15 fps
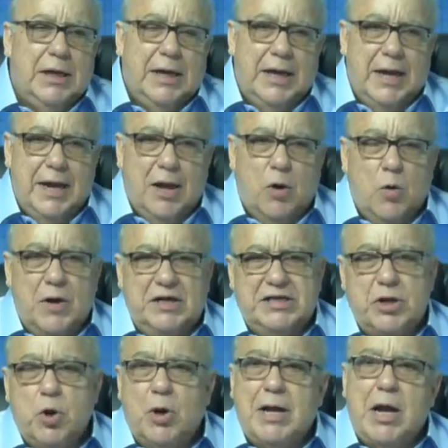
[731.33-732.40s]
eh, con el
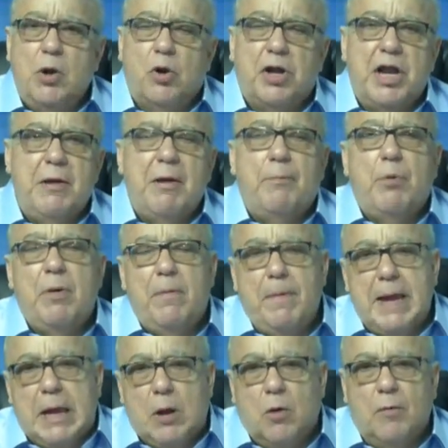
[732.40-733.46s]
señor Carlos Rivas, pues
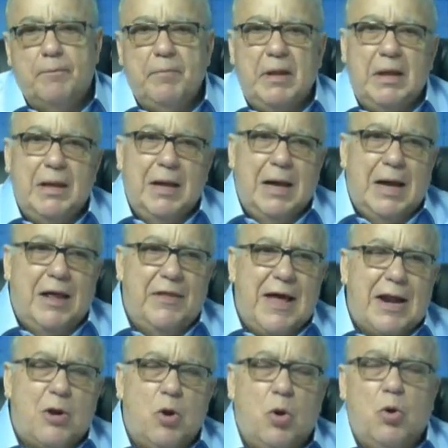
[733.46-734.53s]
vino a
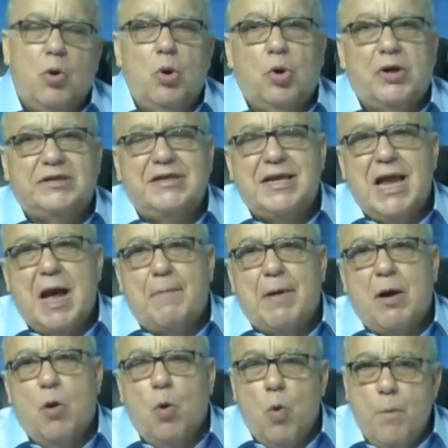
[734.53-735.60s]
darnos lo que se
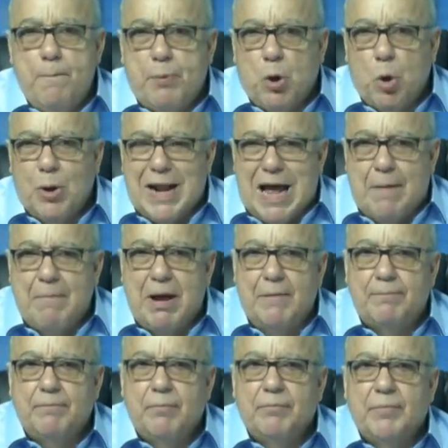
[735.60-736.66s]
llama un programa
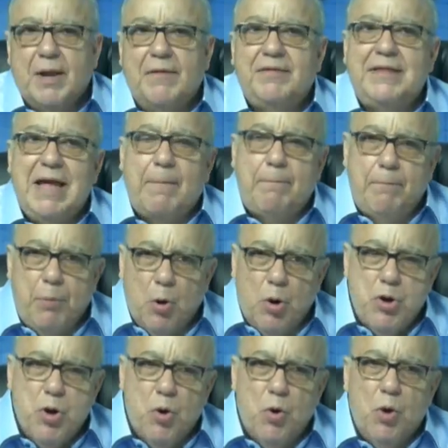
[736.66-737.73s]
de
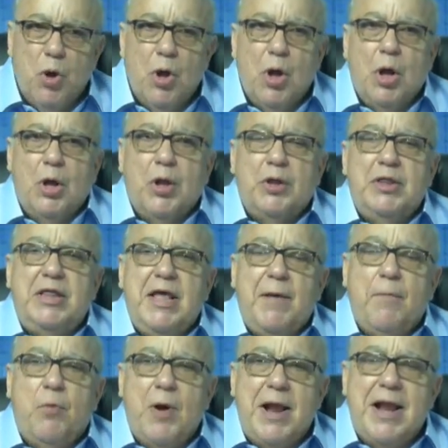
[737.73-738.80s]
apoyo de
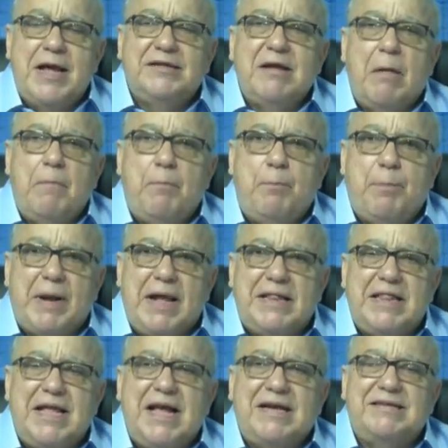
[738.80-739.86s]
buenas
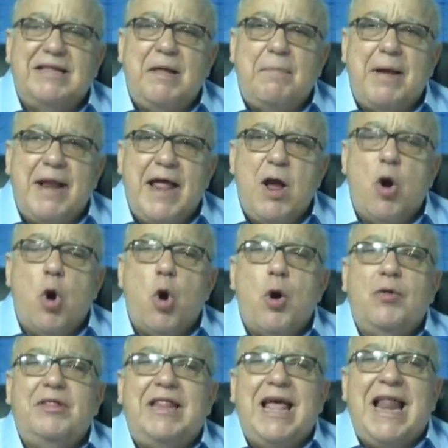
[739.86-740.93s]
prácticas de manejo
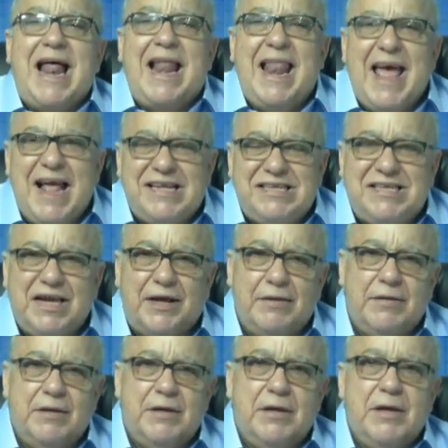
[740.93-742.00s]
de la leche
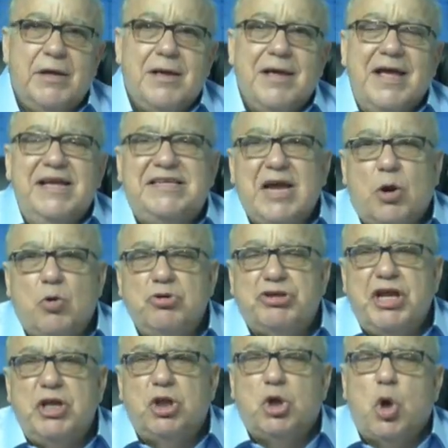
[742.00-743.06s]
y se
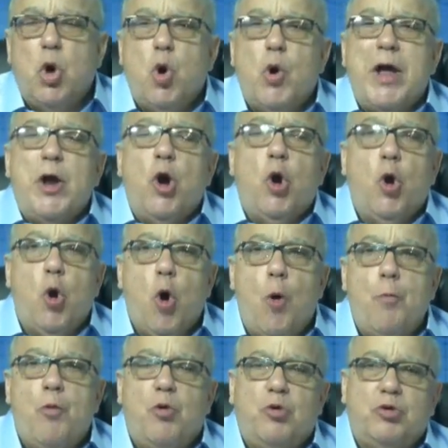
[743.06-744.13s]
concentró en
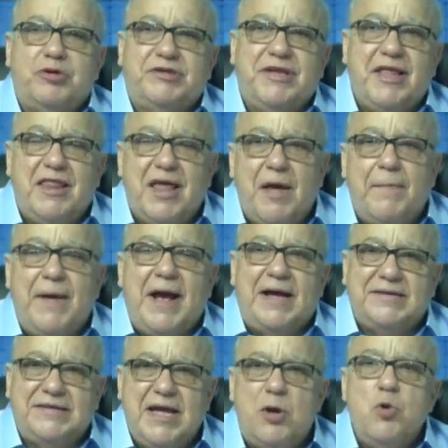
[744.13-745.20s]
cómo se debe
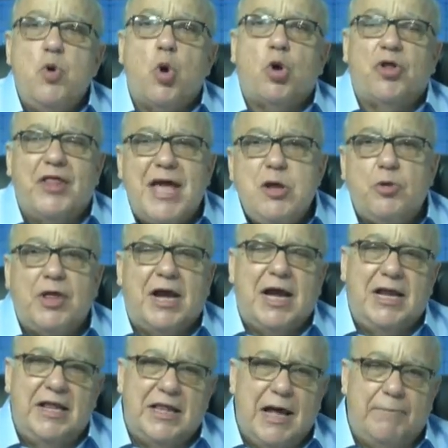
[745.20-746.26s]
hacer un ordeño de
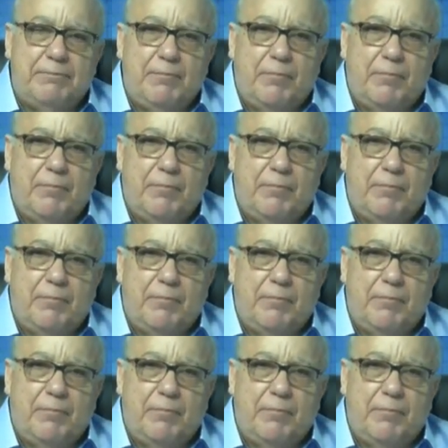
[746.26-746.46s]
calidad.